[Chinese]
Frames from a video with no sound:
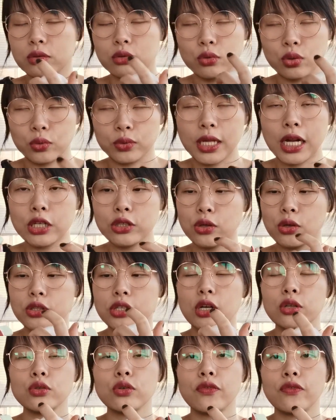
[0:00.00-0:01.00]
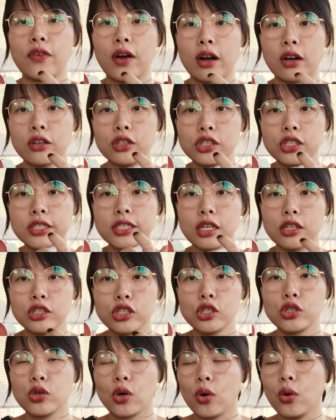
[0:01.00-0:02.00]
涂在手上就反而是像
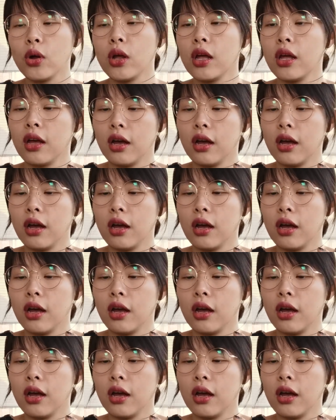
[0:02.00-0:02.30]
这种，